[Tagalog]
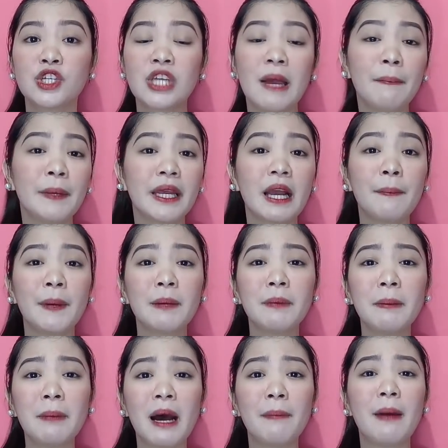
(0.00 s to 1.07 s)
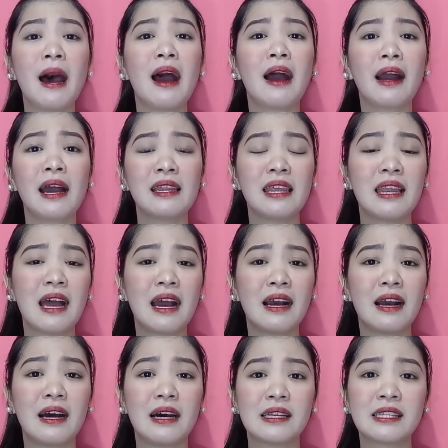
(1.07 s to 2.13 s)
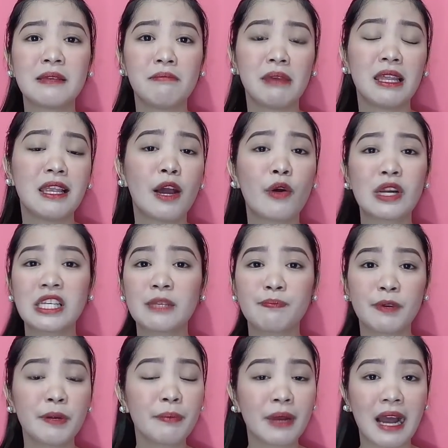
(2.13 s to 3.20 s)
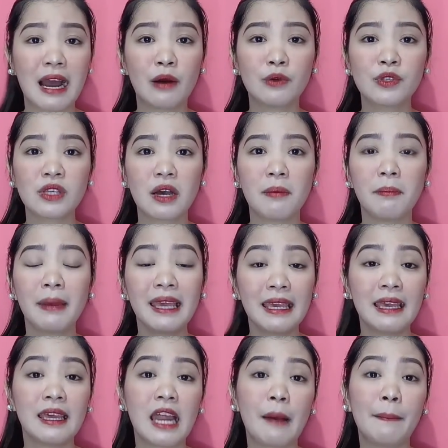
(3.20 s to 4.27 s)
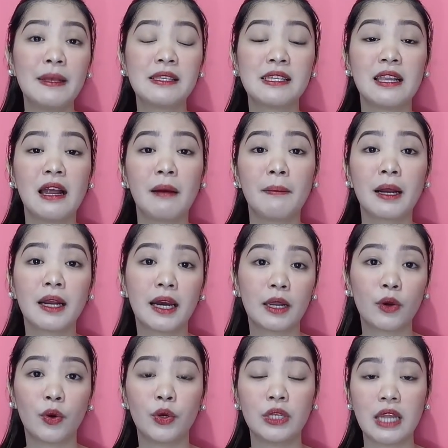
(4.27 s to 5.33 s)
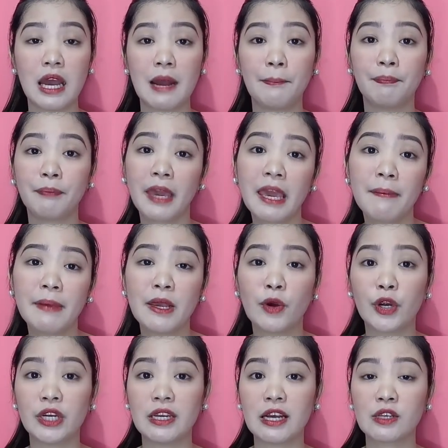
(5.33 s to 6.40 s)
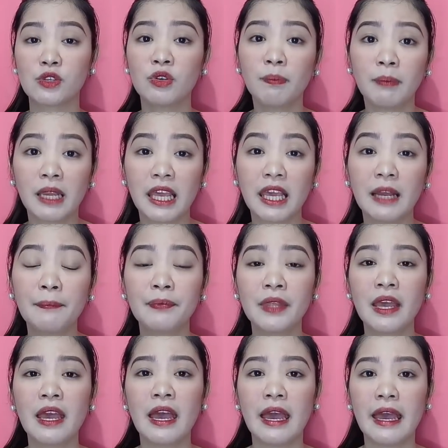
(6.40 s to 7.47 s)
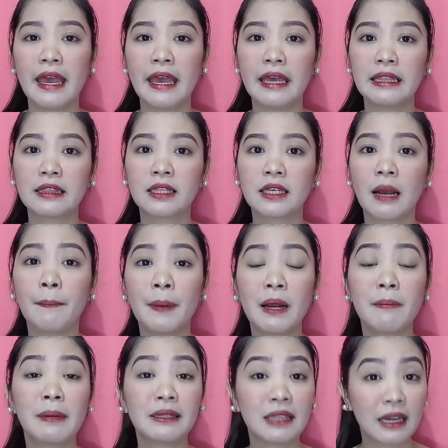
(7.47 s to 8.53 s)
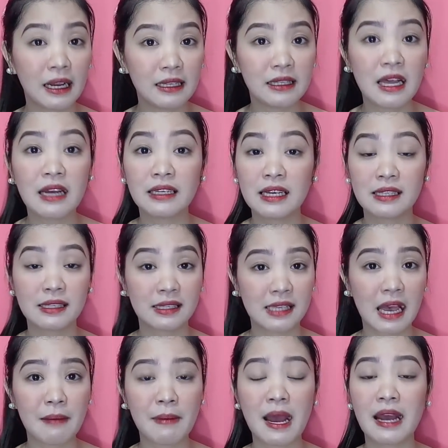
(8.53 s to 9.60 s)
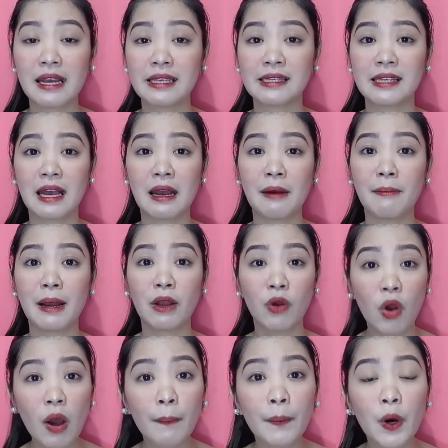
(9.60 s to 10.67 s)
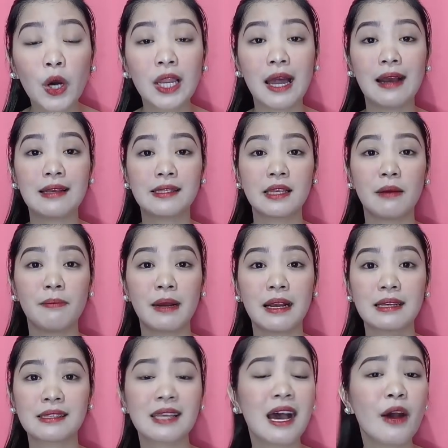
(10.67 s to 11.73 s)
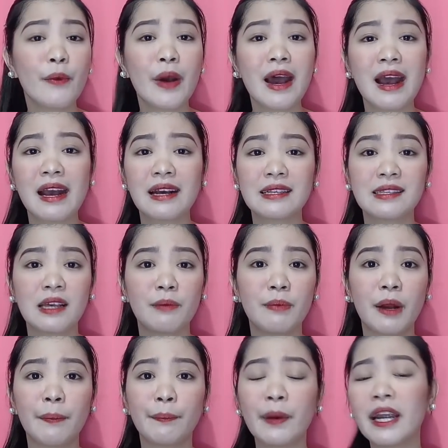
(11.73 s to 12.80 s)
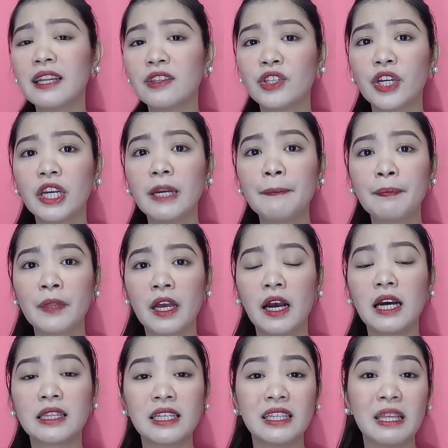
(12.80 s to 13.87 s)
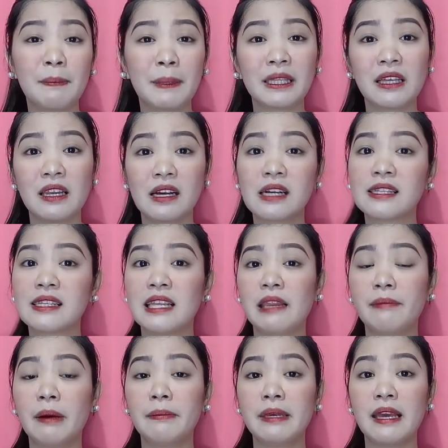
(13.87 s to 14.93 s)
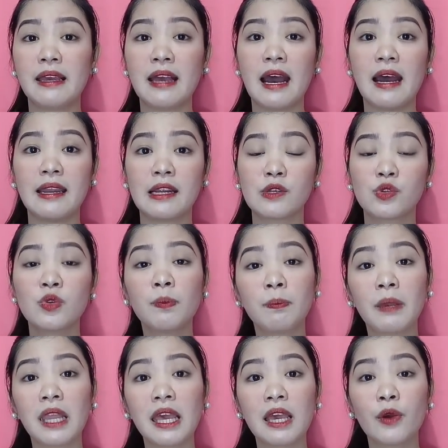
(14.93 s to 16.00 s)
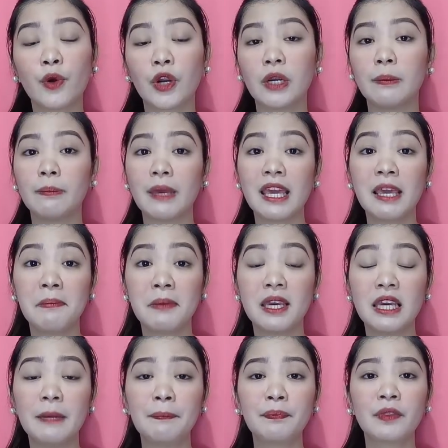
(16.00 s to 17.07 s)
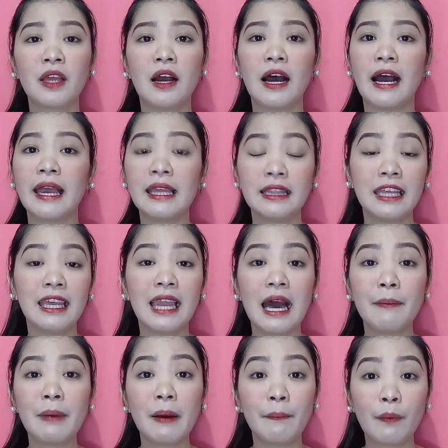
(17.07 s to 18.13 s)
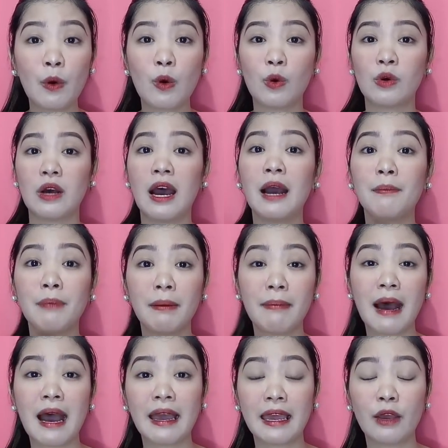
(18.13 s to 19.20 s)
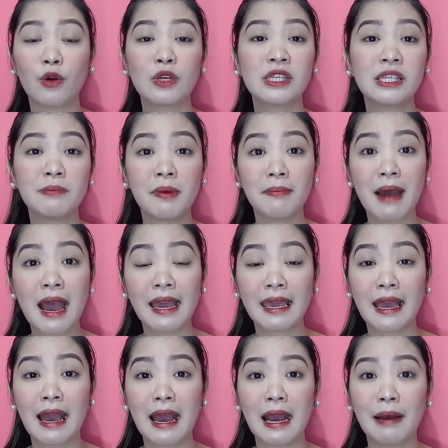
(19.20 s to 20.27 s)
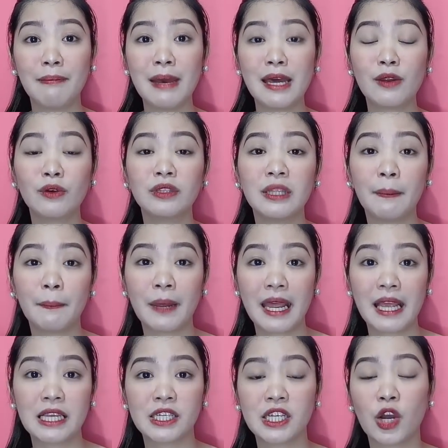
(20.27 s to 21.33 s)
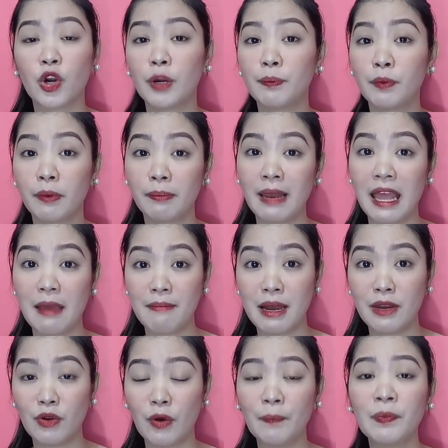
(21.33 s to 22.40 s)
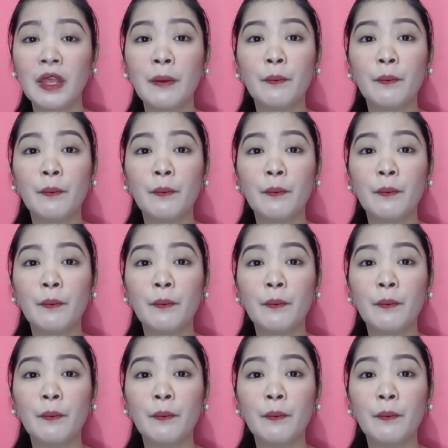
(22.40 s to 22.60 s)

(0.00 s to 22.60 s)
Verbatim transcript: Siyempre kapag mababa ang kanilang uh, similya or sperm count, mahihirapan silang magkaroon ng baby or ng supling. And kapag matagal nang nagsasama ang isang magkopol, ang isang mag-asawa, ang isang magpartner, at hindi pa talaga sila mabiyayaan ng supling or baby, uh, hindi lamang po ang babae or si babae ang merong depresya or problema, no?